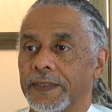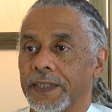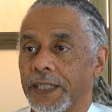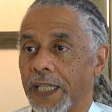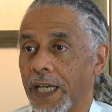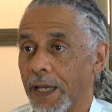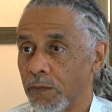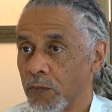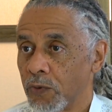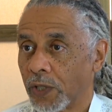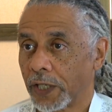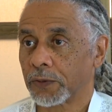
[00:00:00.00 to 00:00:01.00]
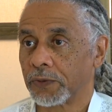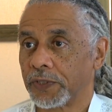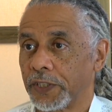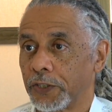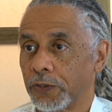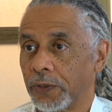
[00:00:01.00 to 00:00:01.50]
qui est l'amour
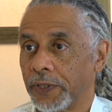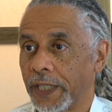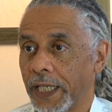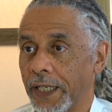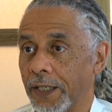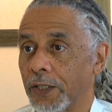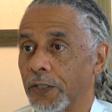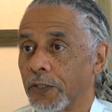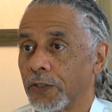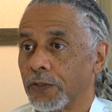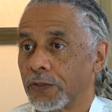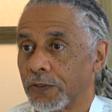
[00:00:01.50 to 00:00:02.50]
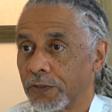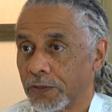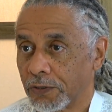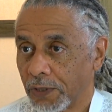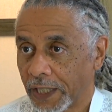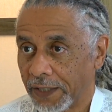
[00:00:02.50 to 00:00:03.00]
inconditionnel,
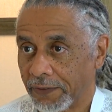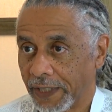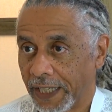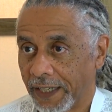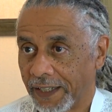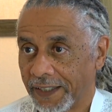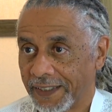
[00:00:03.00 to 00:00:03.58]
se révèle.